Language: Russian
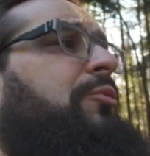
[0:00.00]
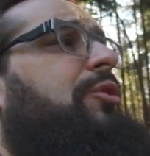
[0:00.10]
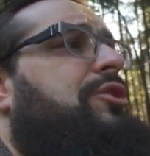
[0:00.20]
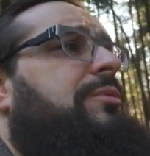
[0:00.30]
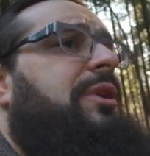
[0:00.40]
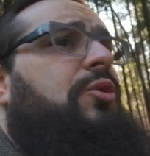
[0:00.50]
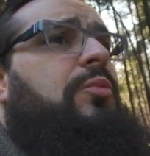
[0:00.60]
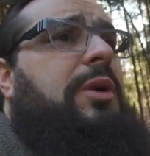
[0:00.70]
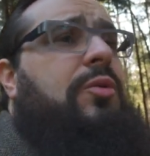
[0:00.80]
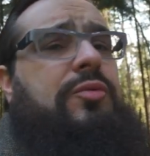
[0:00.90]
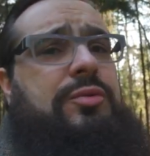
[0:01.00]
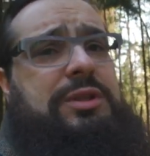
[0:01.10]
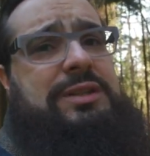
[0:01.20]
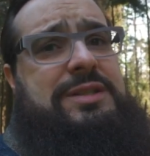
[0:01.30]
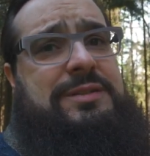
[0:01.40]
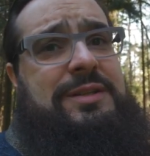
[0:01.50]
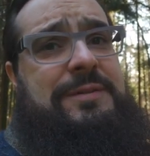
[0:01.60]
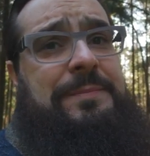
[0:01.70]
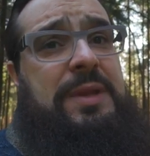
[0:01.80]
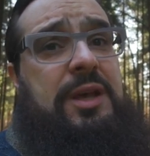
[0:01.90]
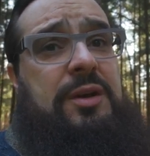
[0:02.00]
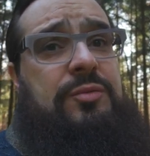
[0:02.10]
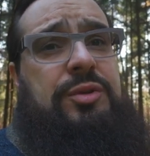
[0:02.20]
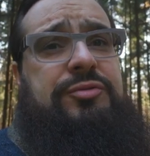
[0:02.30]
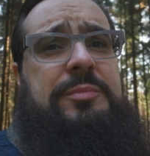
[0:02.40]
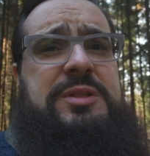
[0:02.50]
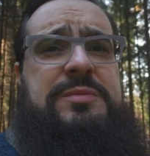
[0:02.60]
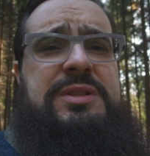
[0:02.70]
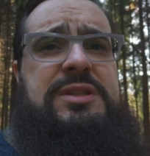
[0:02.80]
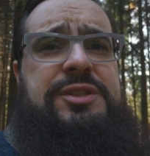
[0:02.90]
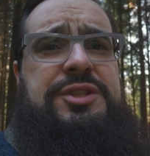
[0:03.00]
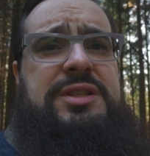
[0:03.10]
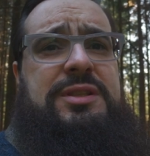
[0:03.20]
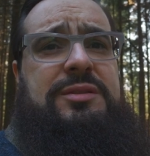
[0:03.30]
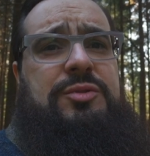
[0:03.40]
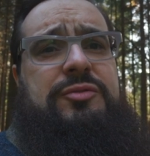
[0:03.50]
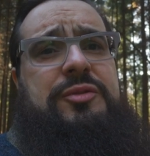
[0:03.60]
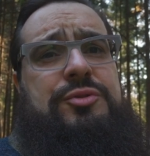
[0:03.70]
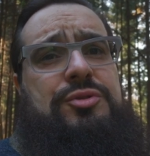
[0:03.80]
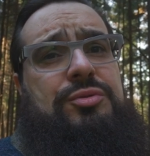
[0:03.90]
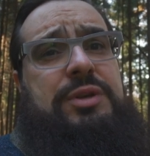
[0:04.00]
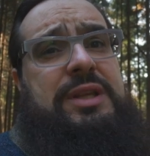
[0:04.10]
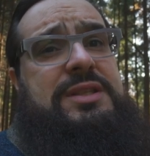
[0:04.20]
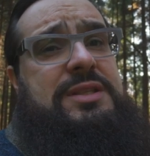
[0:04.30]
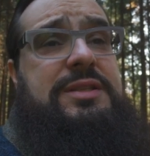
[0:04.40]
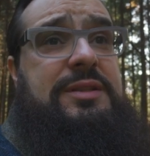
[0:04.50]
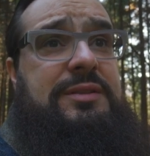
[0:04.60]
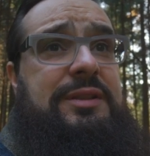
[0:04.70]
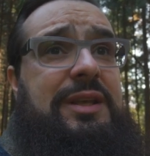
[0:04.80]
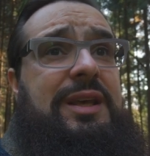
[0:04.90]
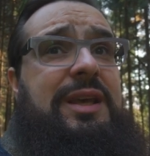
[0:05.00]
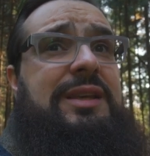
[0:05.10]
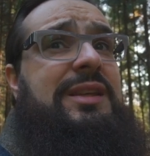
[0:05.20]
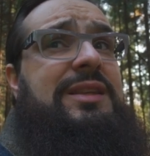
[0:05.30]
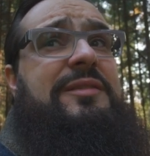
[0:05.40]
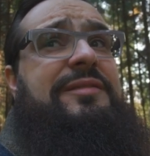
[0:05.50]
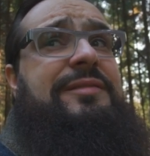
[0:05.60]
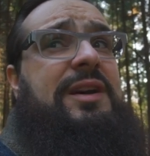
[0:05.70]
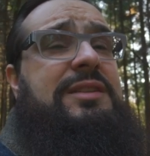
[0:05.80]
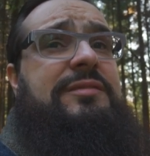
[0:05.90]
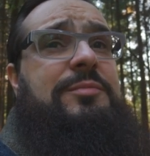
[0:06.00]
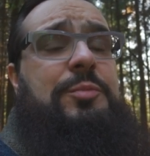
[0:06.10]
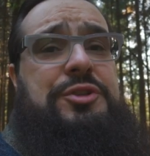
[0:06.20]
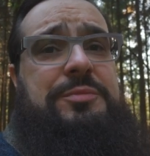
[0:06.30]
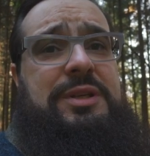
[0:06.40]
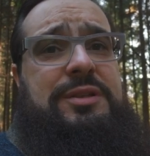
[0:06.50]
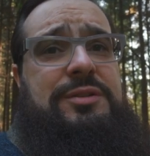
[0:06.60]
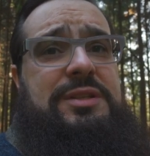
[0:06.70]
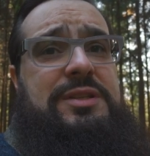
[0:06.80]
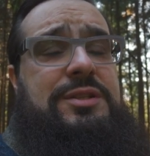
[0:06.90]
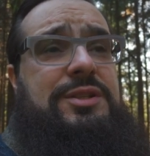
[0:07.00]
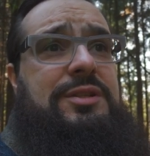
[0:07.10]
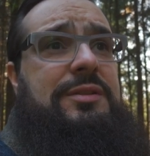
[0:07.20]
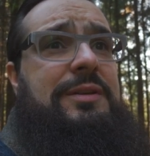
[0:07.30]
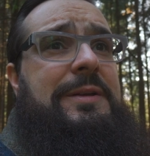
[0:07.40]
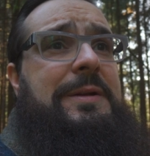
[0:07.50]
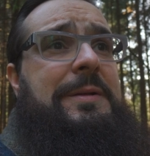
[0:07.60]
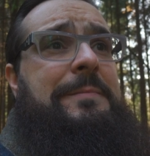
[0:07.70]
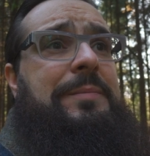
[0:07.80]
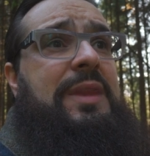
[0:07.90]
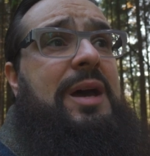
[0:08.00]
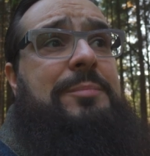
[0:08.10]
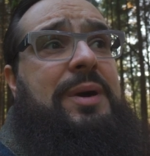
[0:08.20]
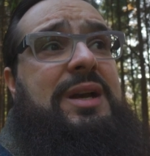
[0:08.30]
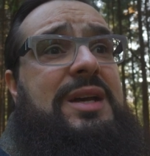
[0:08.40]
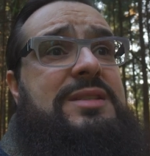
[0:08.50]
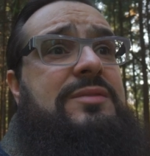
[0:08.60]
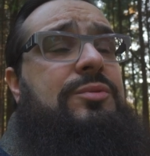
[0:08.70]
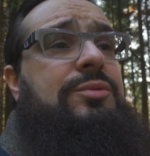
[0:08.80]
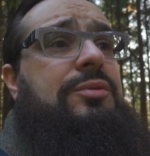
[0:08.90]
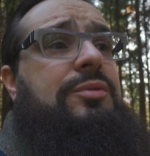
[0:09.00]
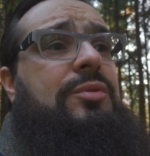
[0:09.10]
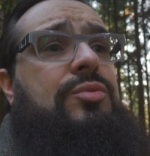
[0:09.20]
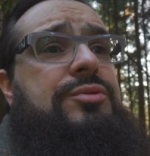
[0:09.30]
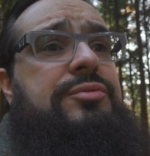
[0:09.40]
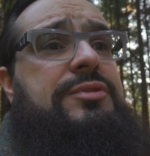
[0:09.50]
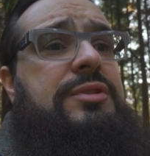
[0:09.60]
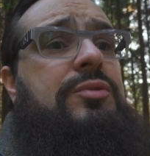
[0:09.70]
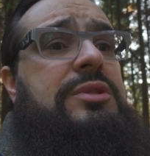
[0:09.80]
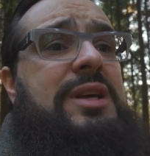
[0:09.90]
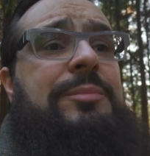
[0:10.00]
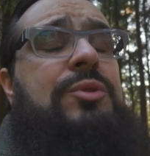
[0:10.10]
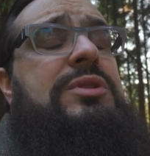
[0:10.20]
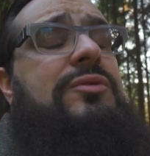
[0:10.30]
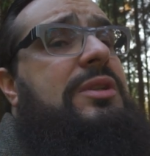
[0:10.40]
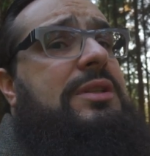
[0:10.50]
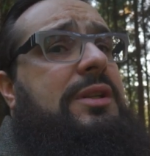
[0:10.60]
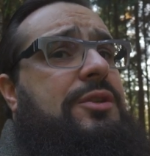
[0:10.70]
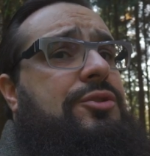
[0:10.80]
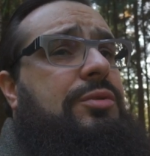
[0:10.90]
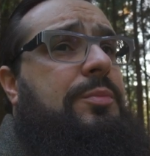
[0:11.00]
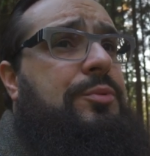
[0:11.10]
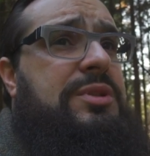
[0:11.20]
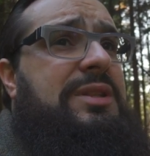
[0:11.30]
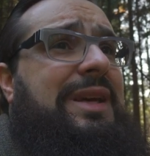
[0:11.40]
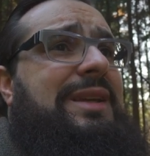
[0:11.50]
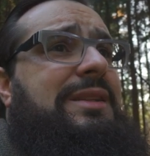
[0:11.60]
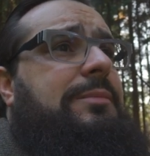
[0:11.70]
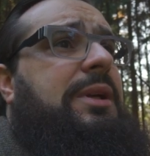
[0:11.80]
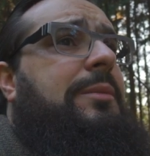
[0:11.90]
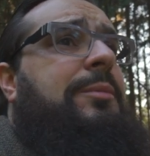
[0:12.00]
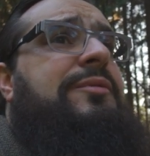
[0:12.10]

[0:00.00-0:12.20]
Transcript: ему вешаем такую морковку на нос. Да? Вот вам и смысл жизни, да вот вам все, что хотите. И таких фактов мы можем найти тысячи. Нам показывают кучу всего. И самое удивительное, что на пути на этом мы